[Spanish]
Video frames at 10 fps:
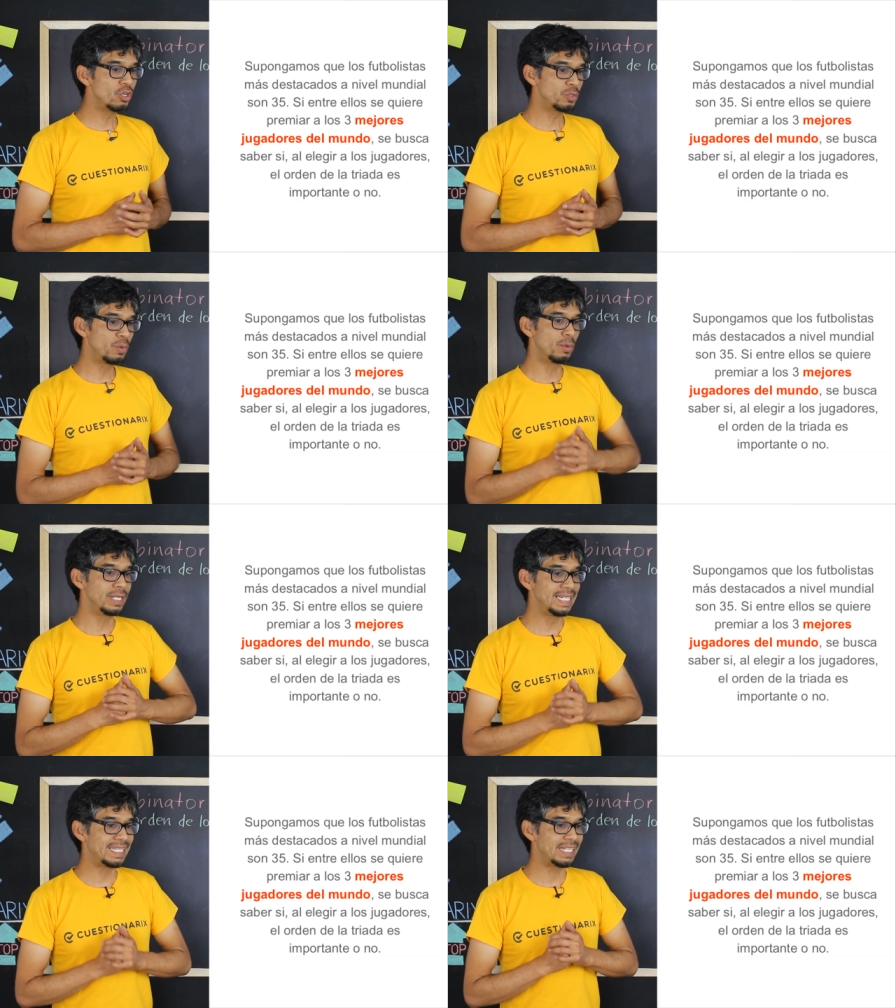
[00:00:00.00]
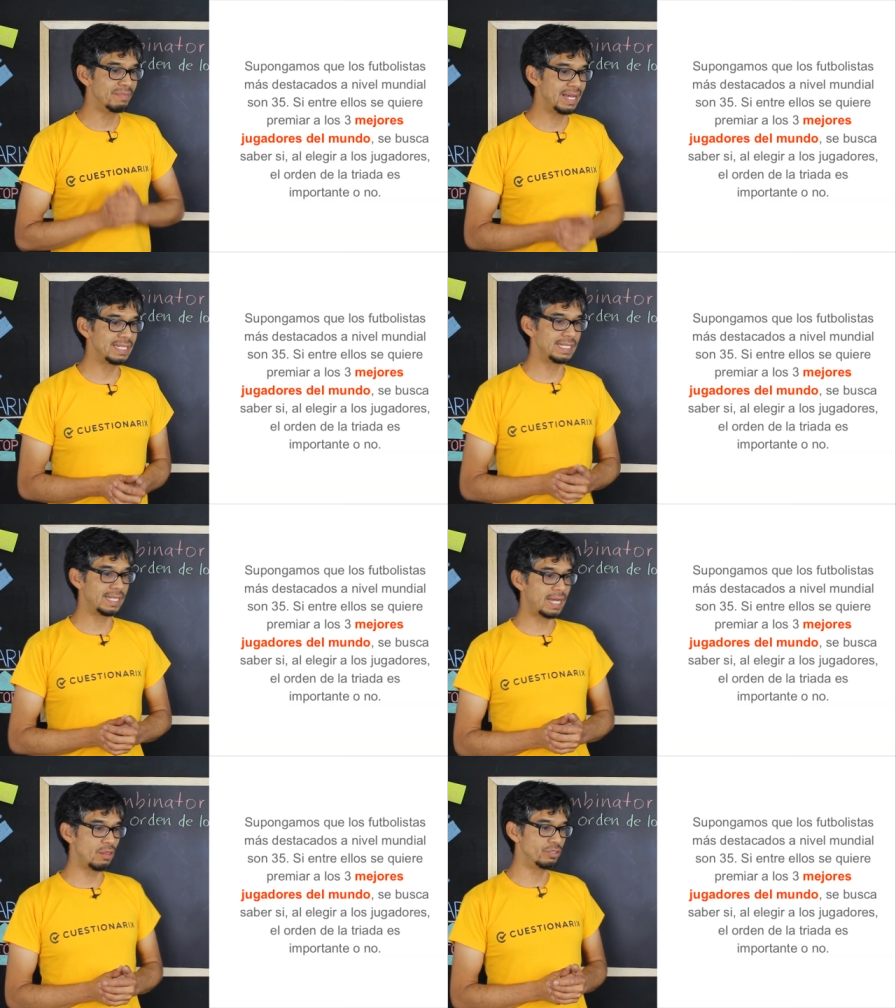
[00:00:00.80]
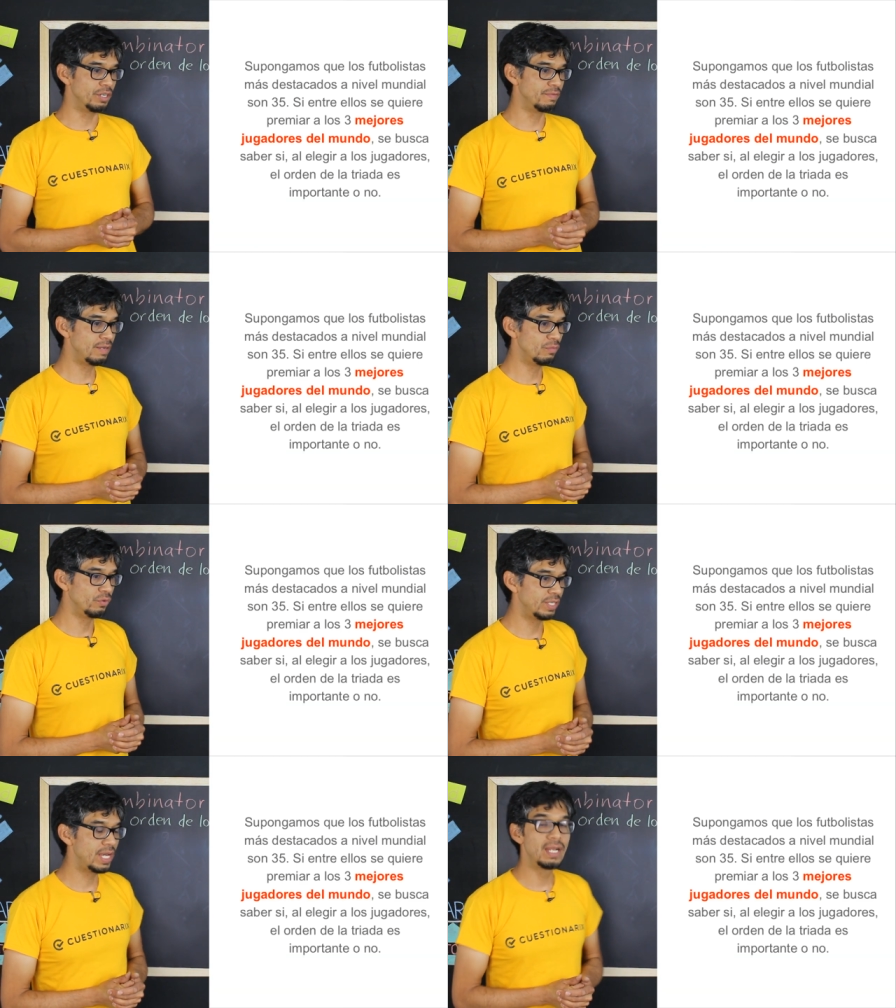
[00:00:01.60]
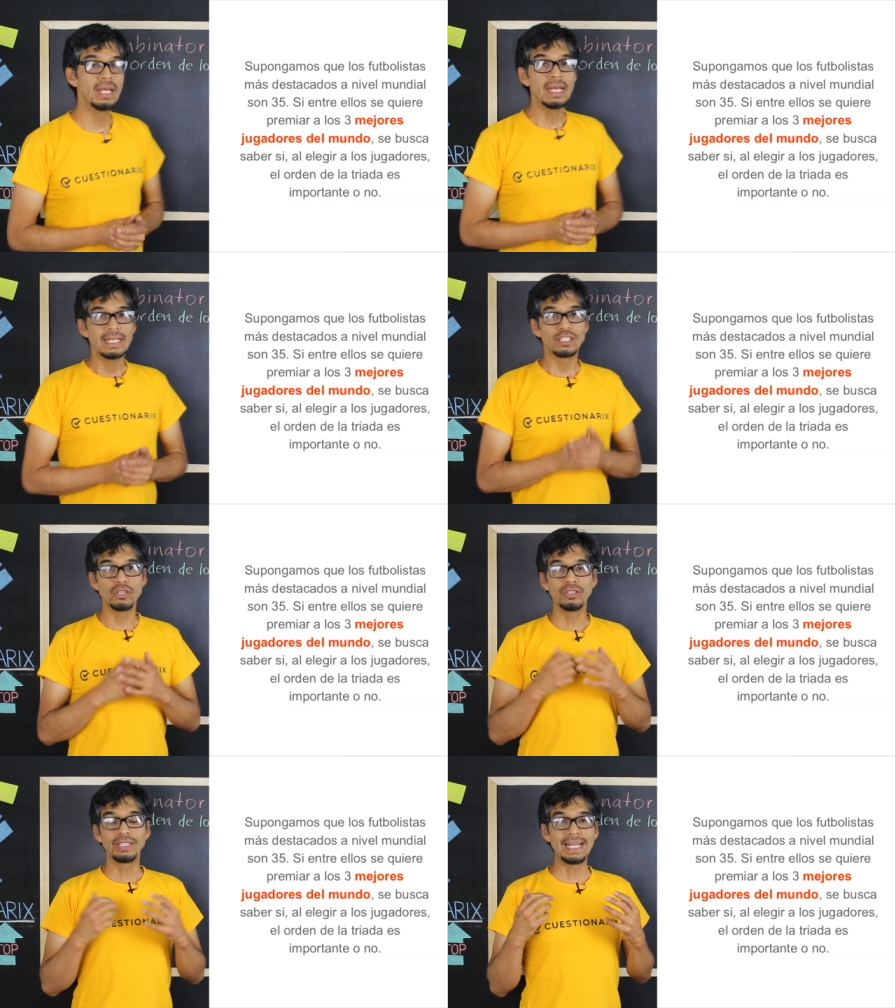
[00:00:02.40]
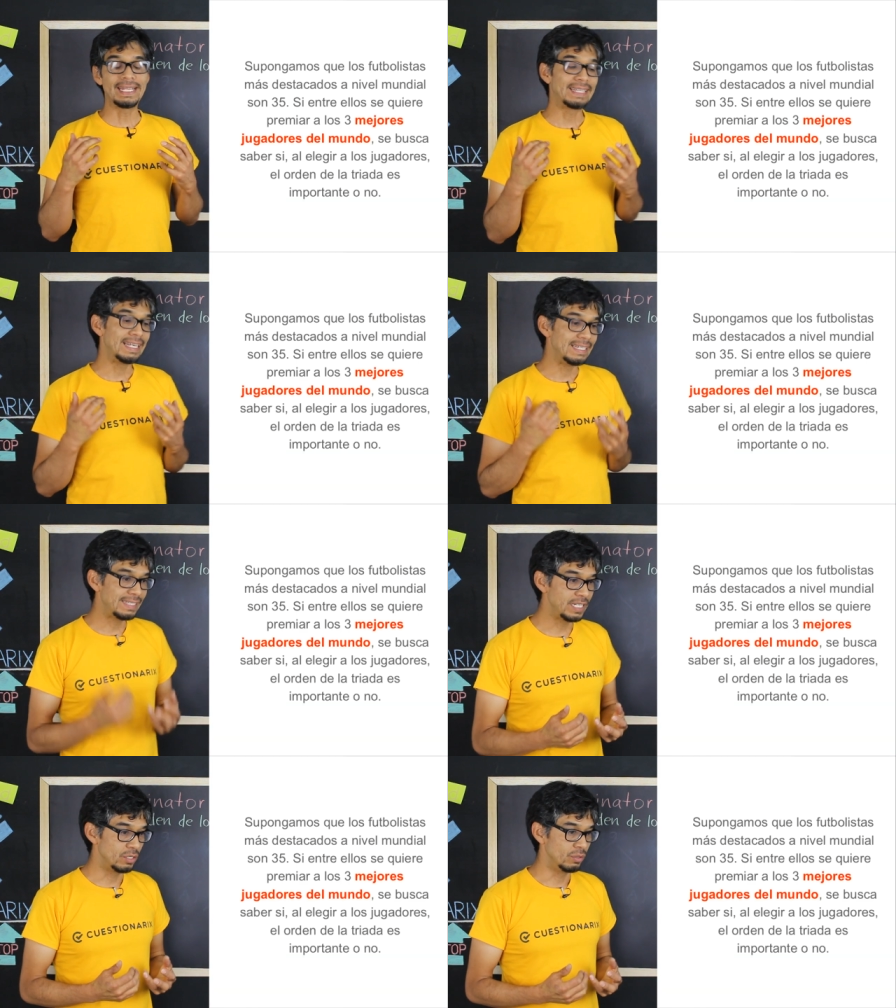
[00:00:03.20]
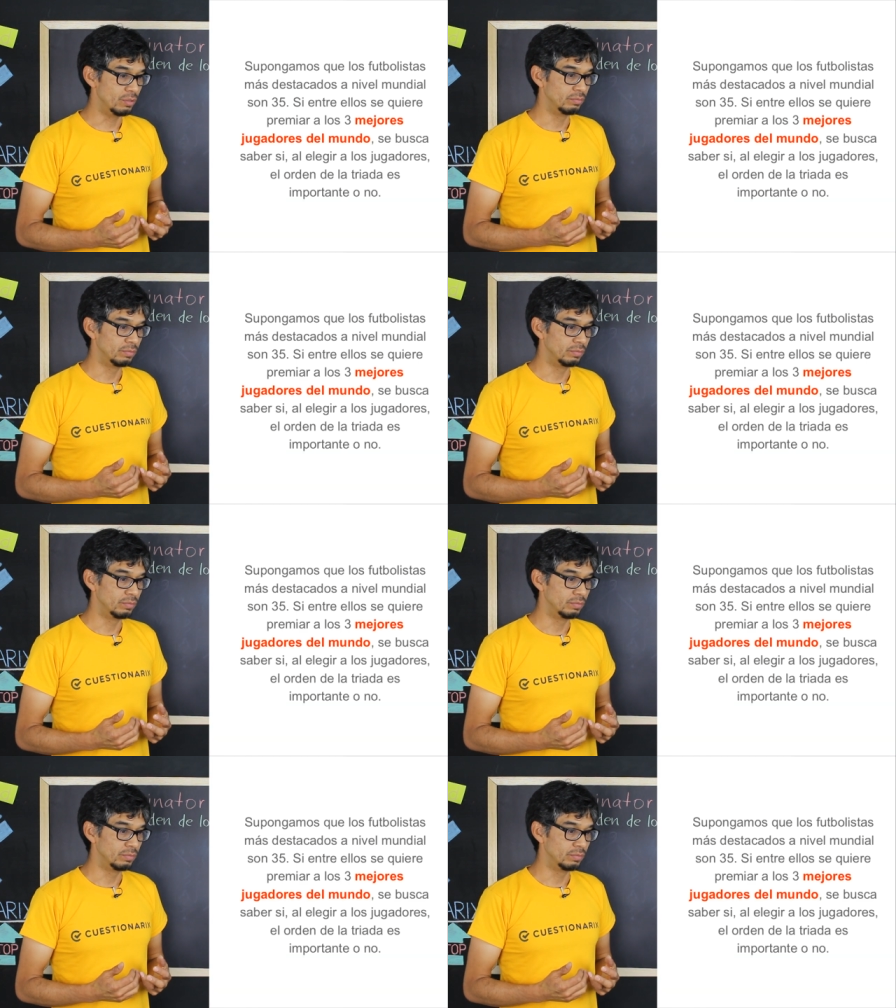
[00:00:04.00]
que los futbolistas más destacados a nivel mundial son 35.